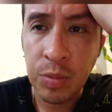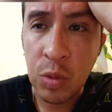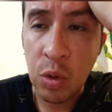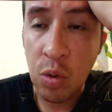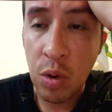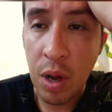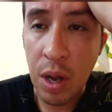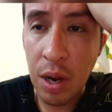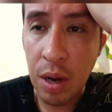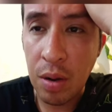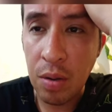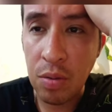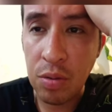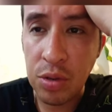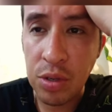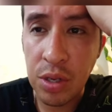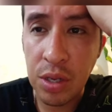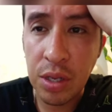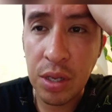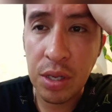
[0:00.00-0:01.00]
jugar
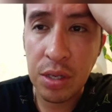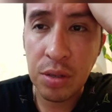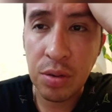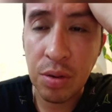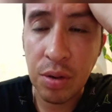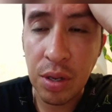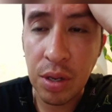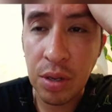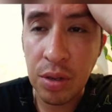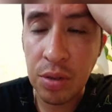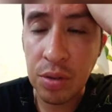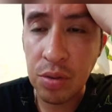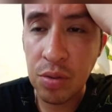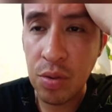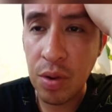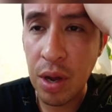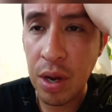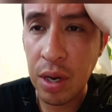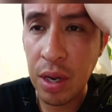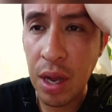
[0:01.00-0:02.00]
luchitas con ellos,
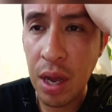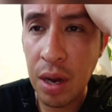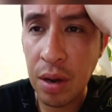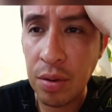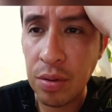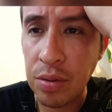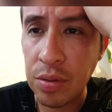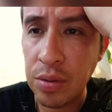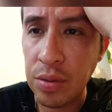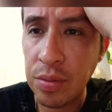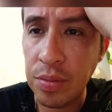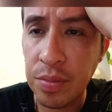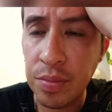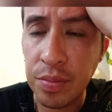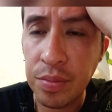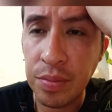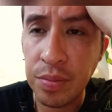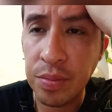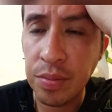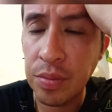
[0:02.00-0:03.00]
jugar carros,
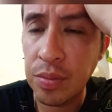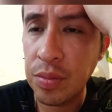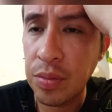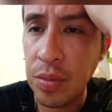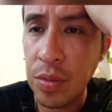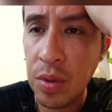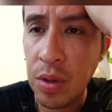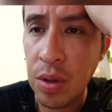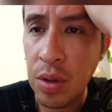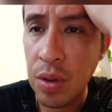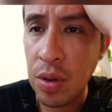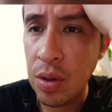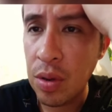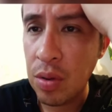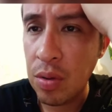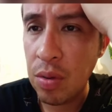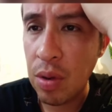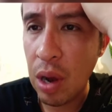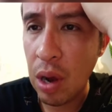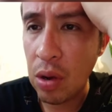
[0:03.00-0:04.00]

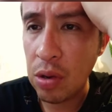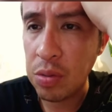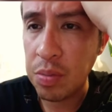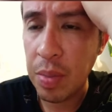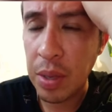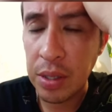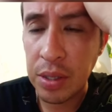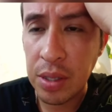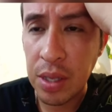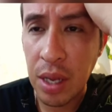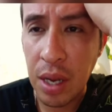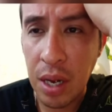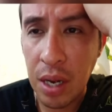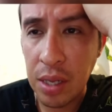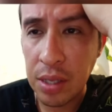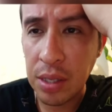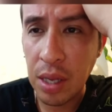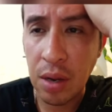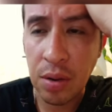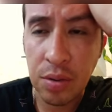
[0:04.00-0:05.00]
jugar los
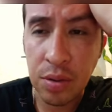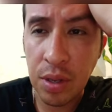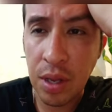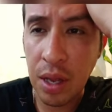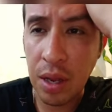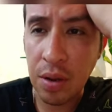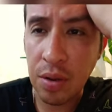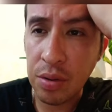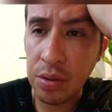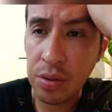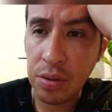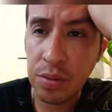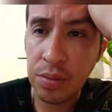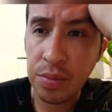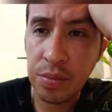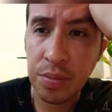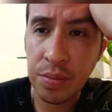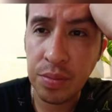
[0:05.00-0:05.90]
pasteles, a los legos,